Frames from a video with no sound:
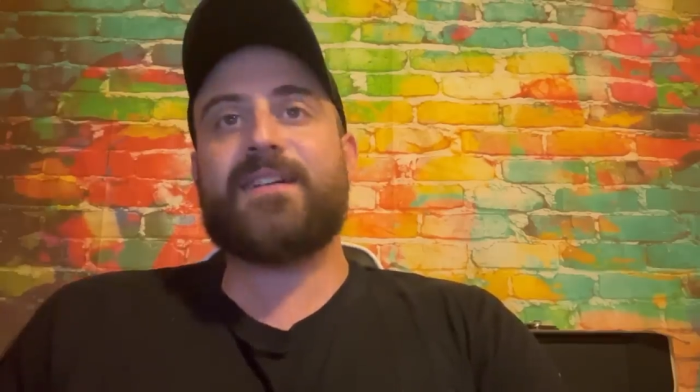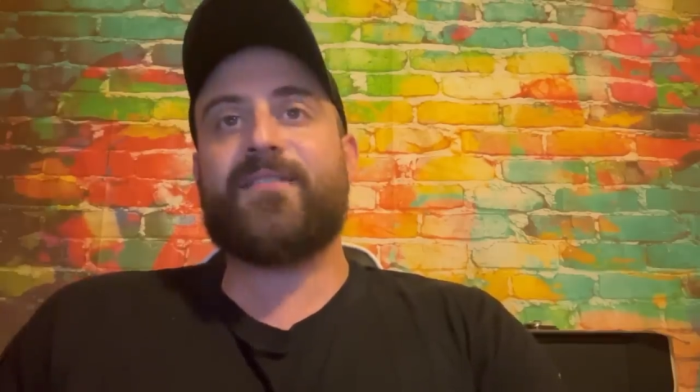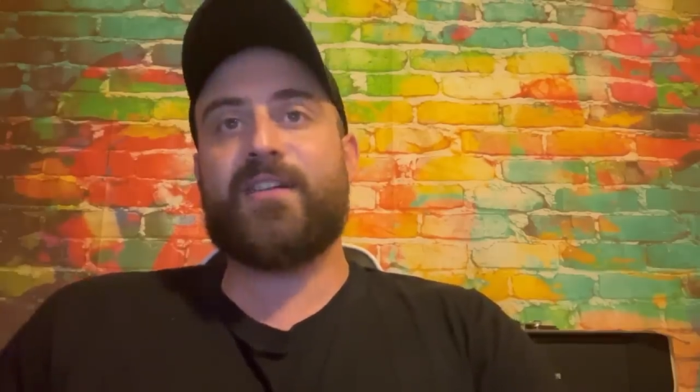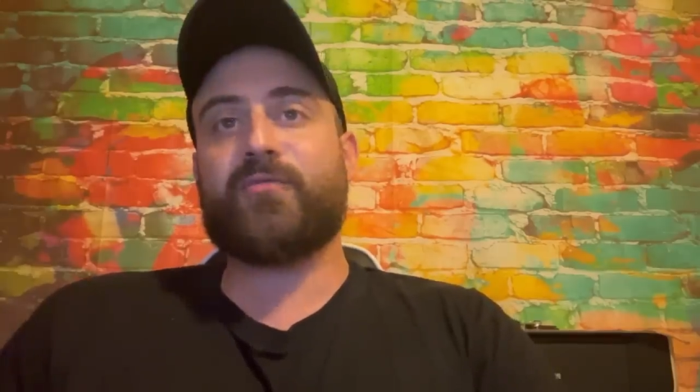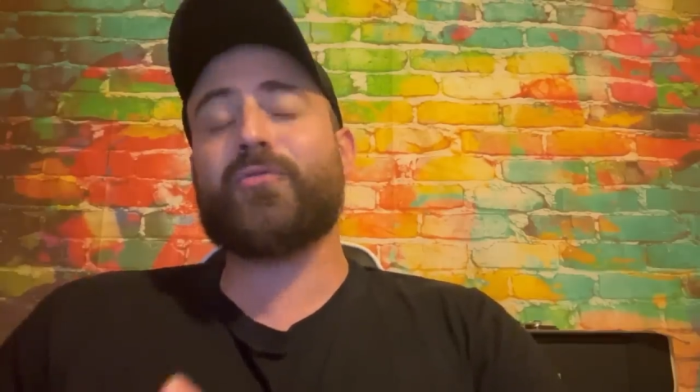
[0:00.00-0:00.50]
a
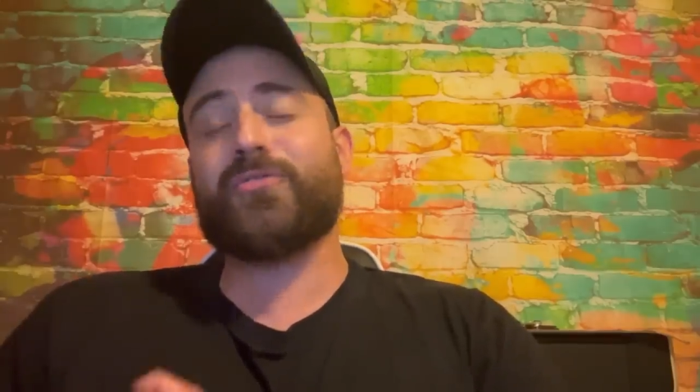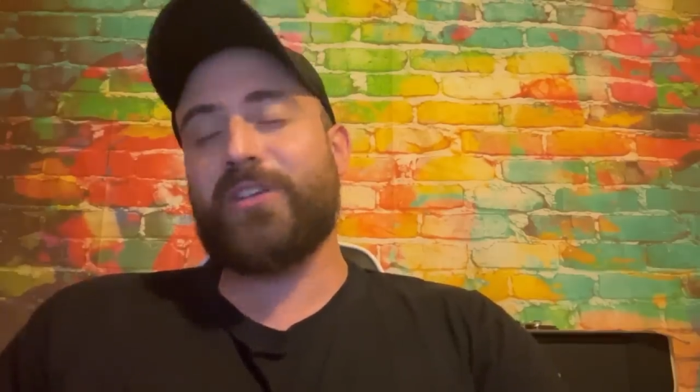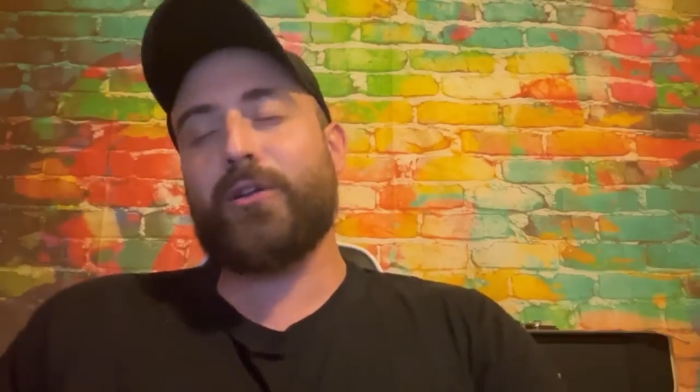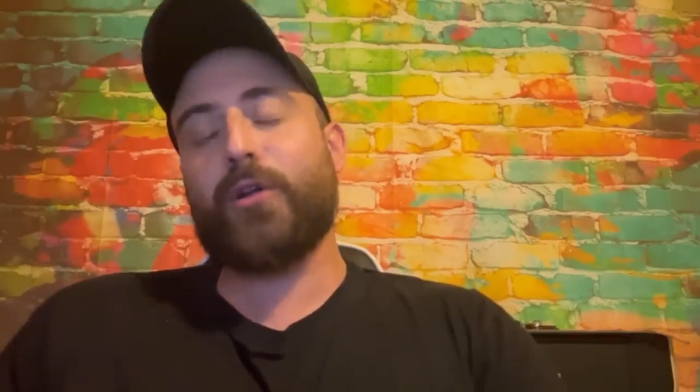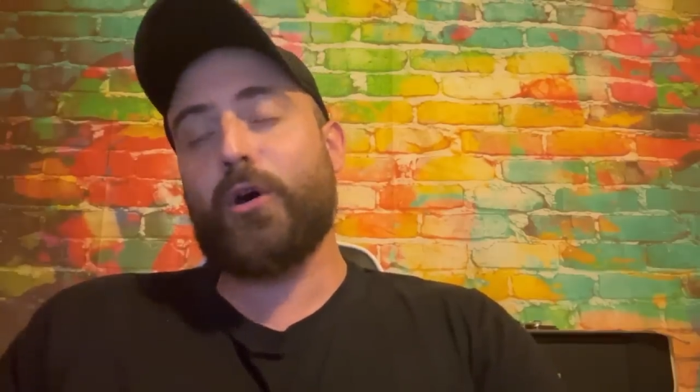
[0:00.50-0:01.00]
fare sul
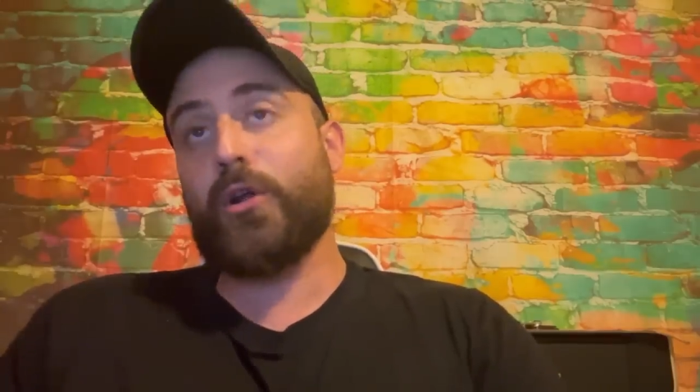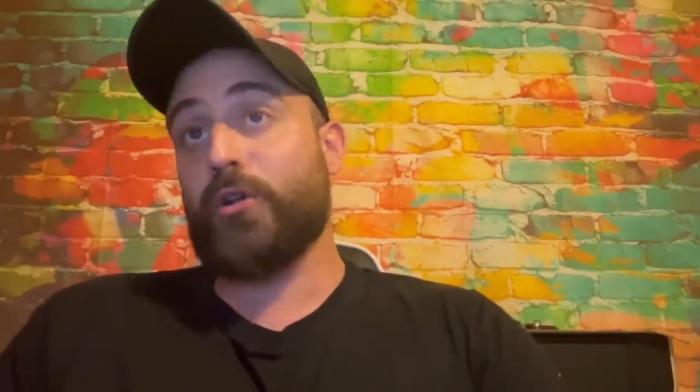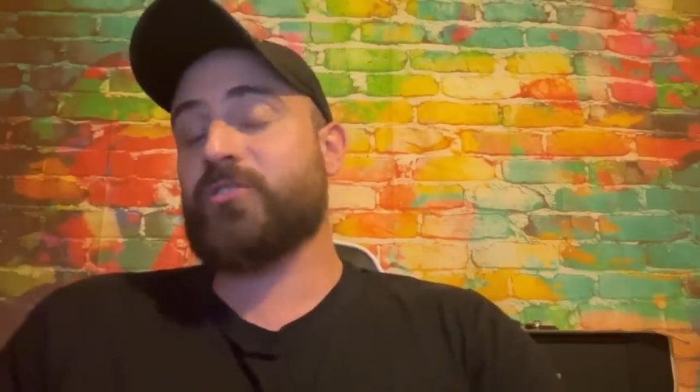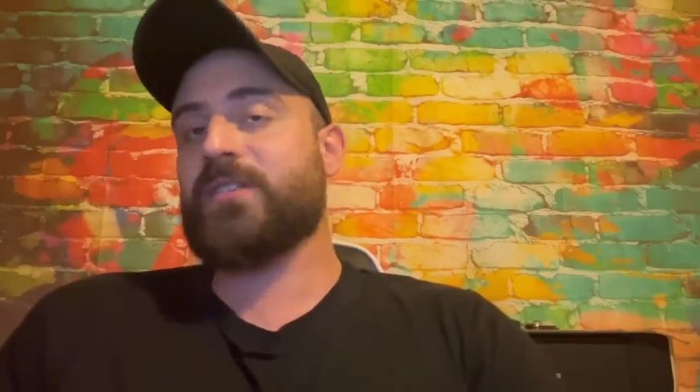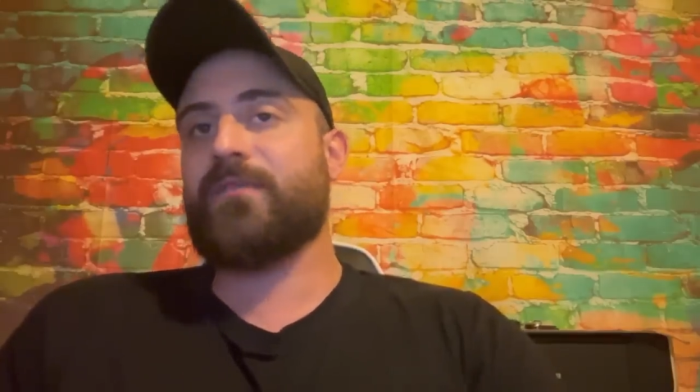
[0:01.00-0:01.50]
serio loro
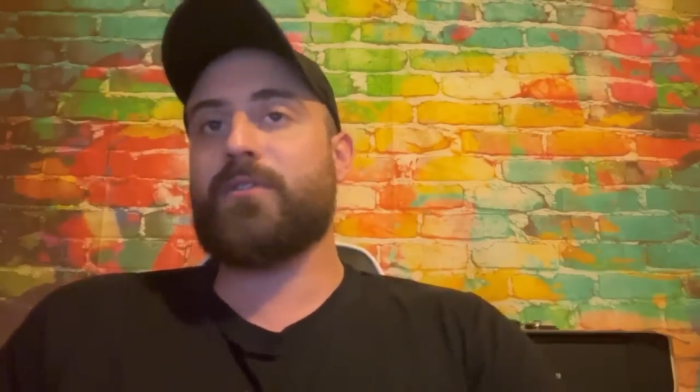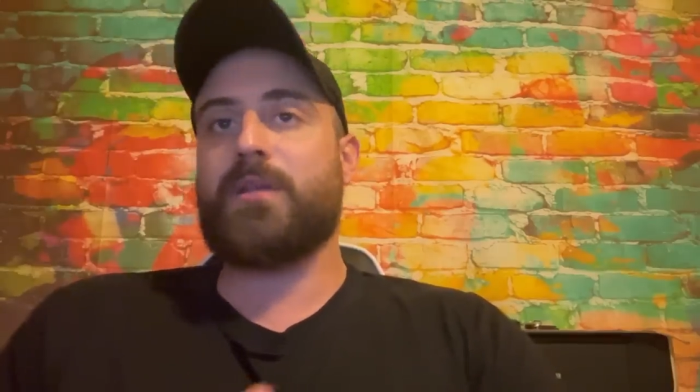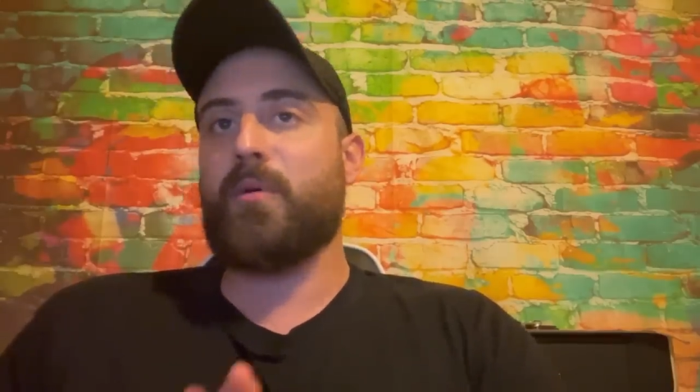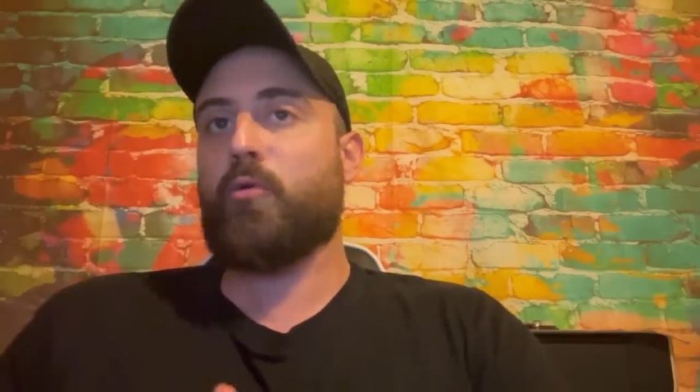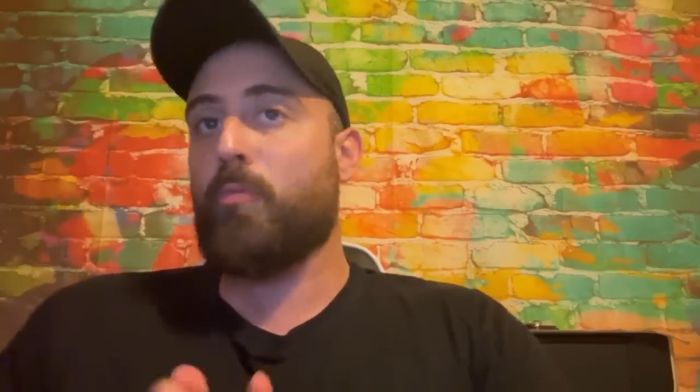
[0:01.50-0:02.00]
c'è davvero da
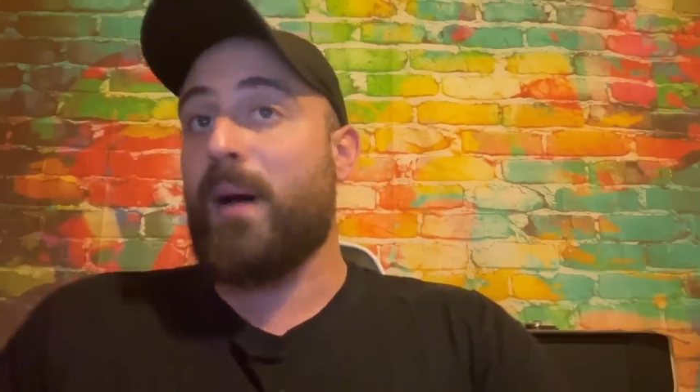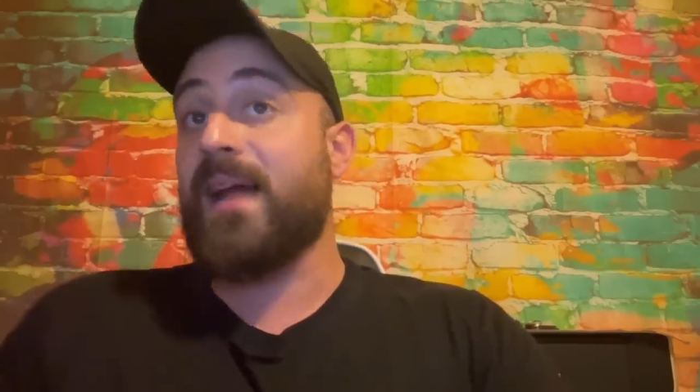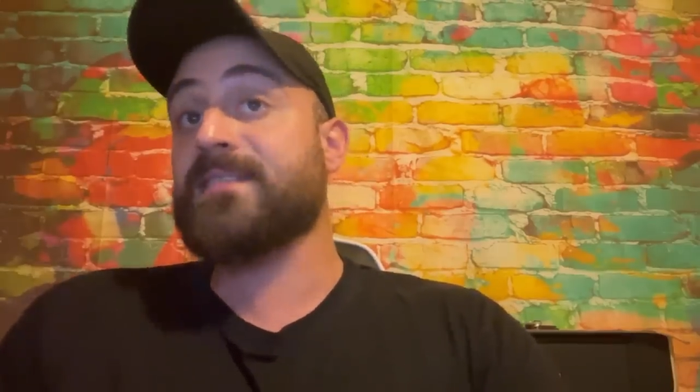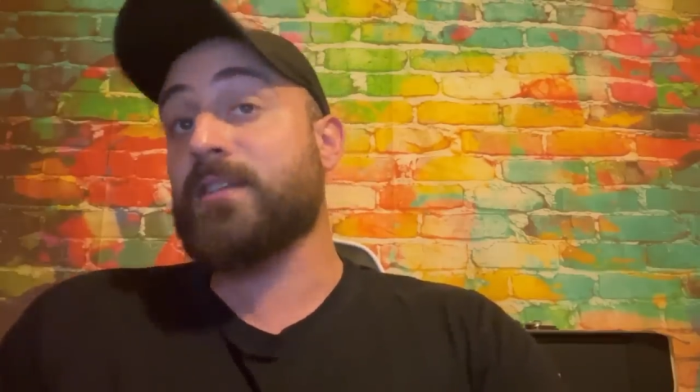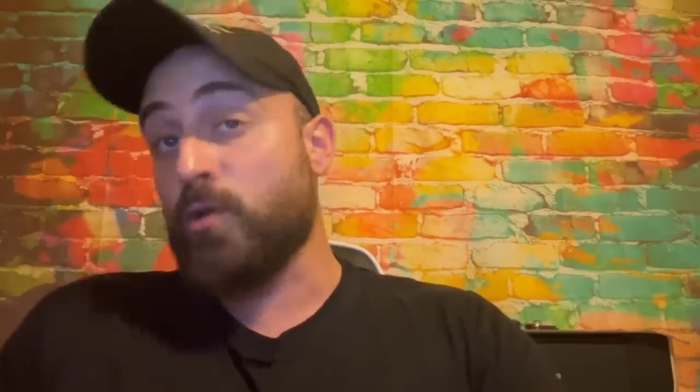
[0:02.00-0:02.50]
preoccuparsi